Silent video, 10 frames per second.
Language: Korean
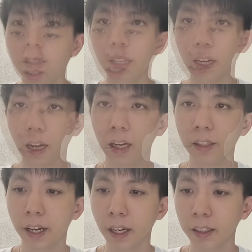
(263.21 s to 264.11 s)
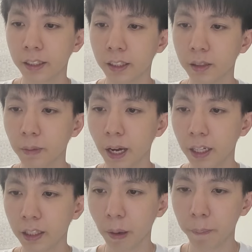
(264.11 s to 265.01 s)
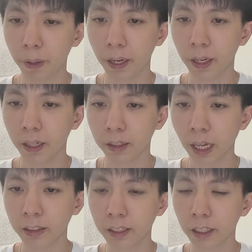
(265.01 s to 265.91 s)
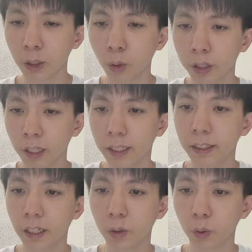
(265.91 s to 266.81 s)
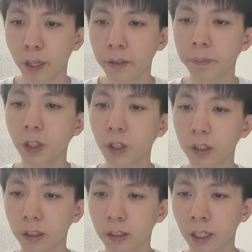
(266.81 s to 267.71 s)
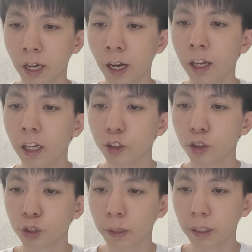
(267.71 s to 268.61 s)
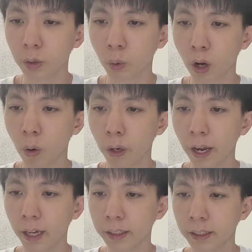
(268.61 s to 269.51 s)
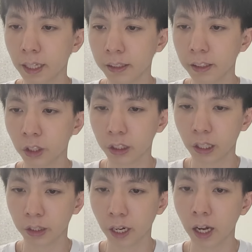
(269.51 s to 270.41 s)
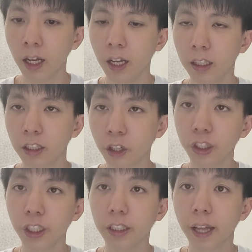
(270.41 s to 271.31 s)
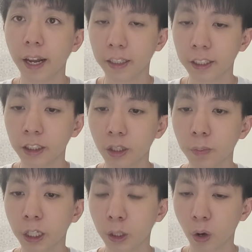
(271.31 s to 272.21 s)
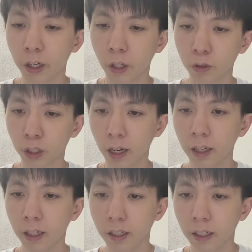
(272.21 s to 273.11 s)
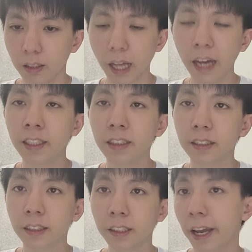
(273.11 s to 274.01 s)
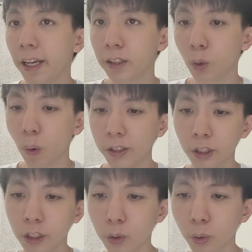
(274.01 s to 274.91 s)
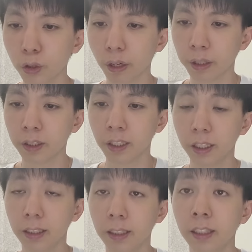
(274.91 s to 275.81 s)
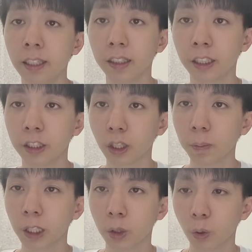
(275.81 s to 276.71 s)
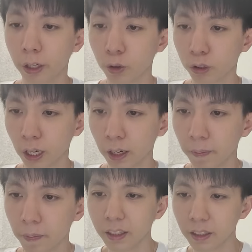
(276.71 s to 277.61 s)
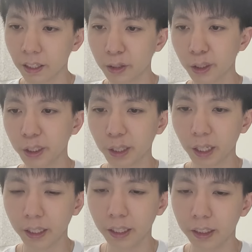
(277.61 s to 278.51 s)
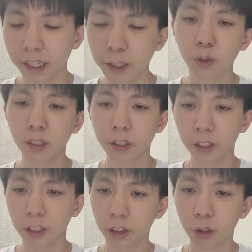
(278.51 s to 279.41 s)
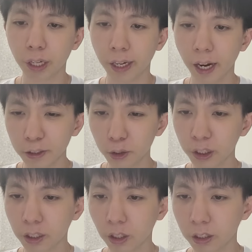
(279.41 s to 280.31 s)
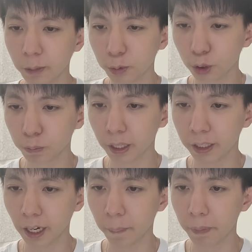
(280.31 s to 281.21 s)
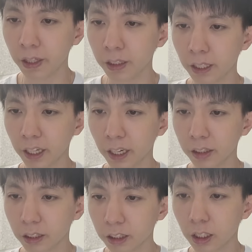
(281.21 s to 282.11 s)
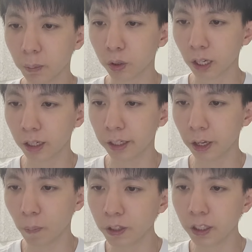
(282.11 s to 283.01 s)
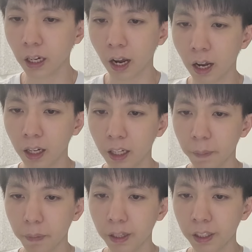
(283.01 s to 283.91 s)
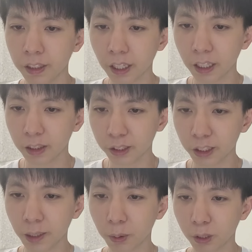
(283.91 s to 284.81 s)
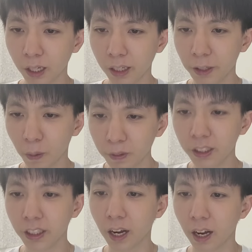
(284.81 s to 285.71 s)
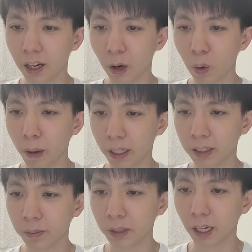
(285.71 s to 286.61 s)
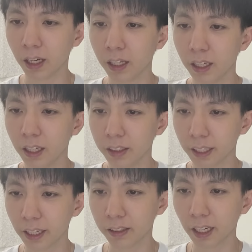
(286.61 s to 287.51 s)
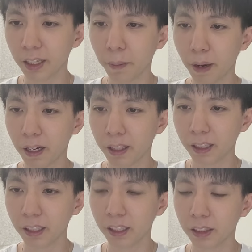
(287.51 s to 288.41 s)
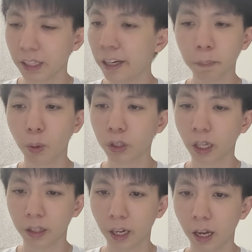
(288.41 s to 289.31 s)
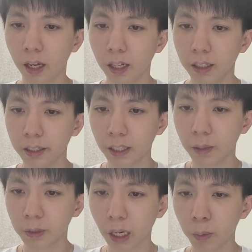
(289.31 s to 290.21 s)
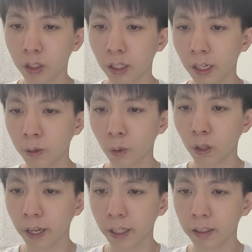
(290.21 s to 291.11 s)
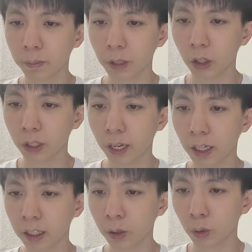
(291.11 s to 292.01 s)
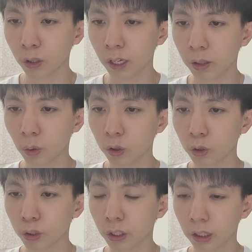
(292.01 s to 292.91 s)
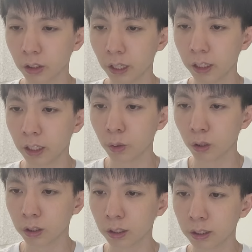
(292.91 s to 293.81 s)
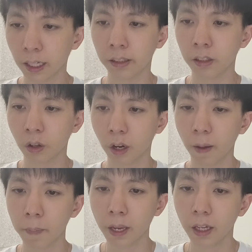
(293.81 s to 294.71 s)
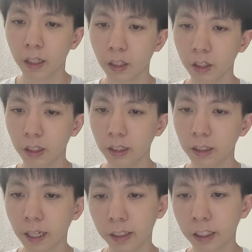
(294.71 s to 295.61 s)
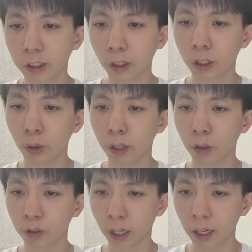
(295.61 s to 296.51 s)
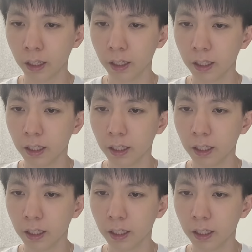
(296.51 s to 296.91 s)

따라 내가 지금 하나님 앞에 당장 기도한다 할지라도 내 음성을 들으사 죽음에서 돌아오게 하시지 않을 것이란다. 그러니 내가 직접 기도하려구나. 나는 그 개에서 완전히 손을 놨으니 네가 직접 기도하려구나. 그랬더니 딸이 예수께서 이르시되 할 수 있거든이 무슨 말이냐 믿는 자에게는 능치 못할 일이 없느니라 믿는 자에게는 능치 못할 일이 없느니라 라고 말했습니다. 제가 딸에게 말하길 나는 못한다. 지금 잘못된 행동을 행했으며 내가 기도를 해도 주님께서 내 기도를 듣지 않을 거야. 그러니 네가 직접 기도하려구나.